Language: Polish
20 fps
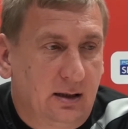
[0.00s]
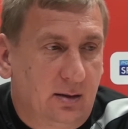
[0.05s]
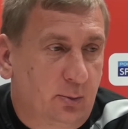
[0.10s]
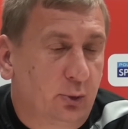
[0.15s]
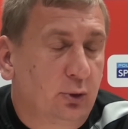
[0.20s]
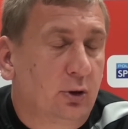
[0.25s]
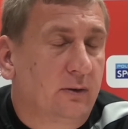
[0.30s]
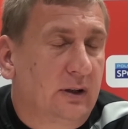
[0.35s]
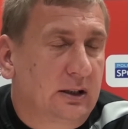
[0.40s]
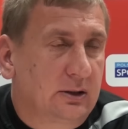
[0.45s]

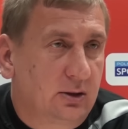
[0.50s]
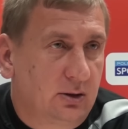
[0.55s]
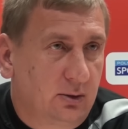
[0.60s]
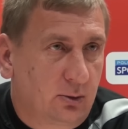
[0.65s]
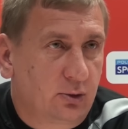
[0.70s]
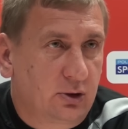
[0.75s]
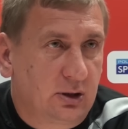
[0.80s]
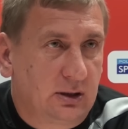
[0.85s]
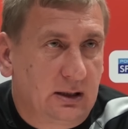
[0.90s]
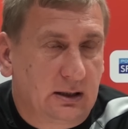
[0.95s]
budować
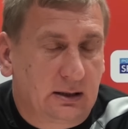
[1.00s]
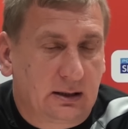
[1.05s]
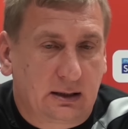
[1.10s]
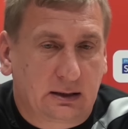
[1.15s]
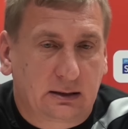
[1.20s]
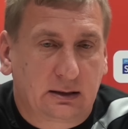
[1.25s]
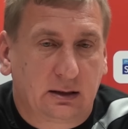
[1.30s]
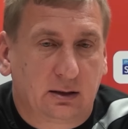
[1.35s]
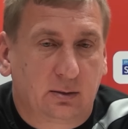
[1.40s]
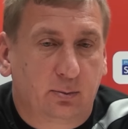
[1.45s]
drużynę,
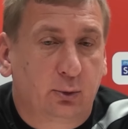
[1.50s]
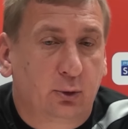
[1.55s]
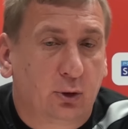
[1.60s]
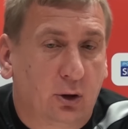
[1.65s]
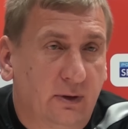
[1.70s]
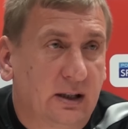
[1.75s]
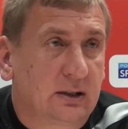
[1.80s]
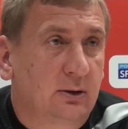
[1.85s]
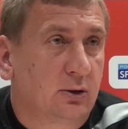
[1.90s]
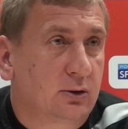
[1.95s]
tak?
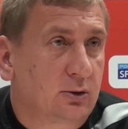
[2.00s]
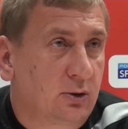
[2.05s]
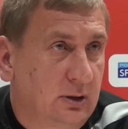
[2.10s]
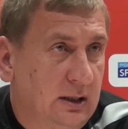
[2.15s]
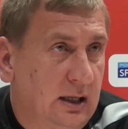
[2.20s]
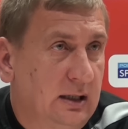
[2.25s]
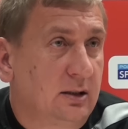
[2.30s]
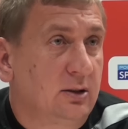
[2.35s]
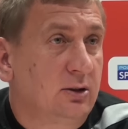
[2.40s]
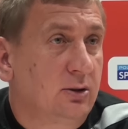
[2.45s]
budować,
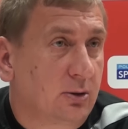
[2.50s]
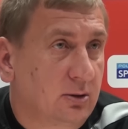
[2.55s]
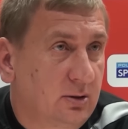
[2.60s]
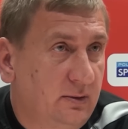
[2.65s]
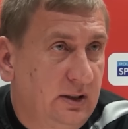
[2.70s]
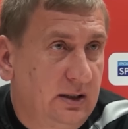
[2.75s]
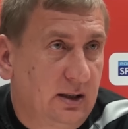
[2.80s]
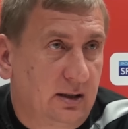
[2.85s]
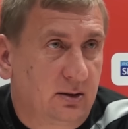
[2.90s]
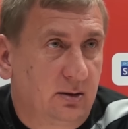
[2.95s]
doskonalić,
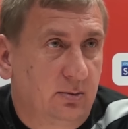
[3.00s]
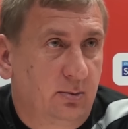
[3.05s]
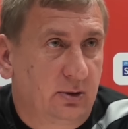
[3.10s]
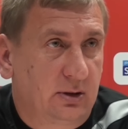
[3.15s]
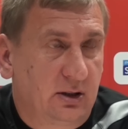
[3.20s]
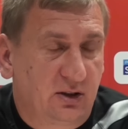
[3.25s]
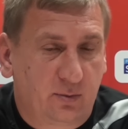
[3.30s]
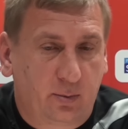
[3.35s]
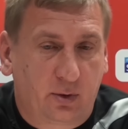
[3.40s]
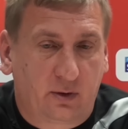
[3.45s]
rozwijać, bo
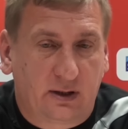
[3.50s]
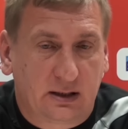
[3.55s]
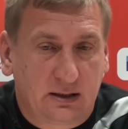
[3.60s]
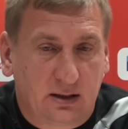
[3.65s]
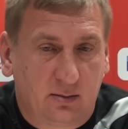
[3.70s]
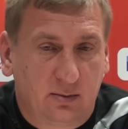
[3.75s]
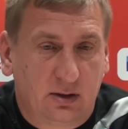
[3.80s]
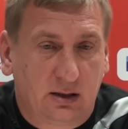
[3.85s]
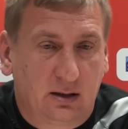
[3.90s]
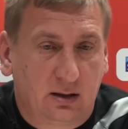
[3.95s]
też
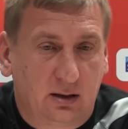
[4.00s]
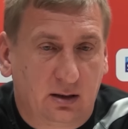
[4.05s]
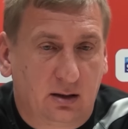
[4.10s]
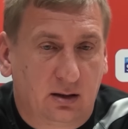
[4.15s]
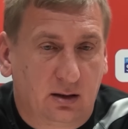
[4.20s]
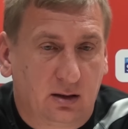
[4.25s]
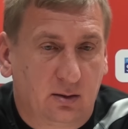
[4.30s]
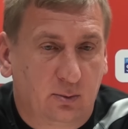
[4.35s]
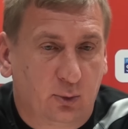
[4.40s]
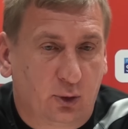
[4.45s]
prowadzamy
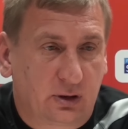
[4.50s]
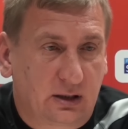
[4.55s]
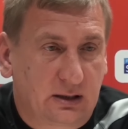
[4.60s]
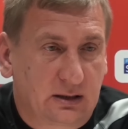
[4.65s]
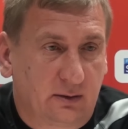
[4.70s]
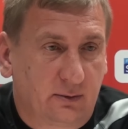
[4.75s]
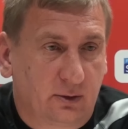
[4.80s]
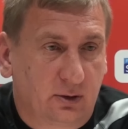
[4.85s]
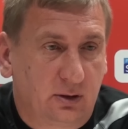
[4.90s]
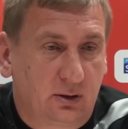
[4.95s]
młodych
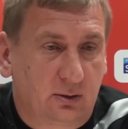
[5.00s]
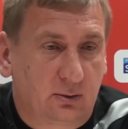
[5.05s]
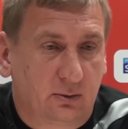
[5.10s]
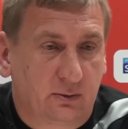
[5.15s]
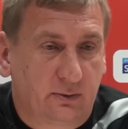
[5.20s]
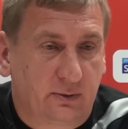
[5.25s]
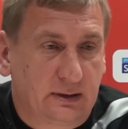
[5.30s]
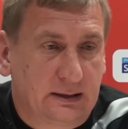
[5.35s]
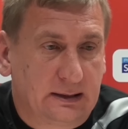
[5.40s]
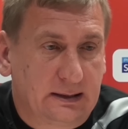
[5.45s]

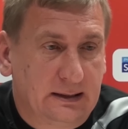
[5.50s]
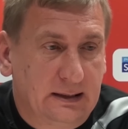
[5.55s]
zawodników.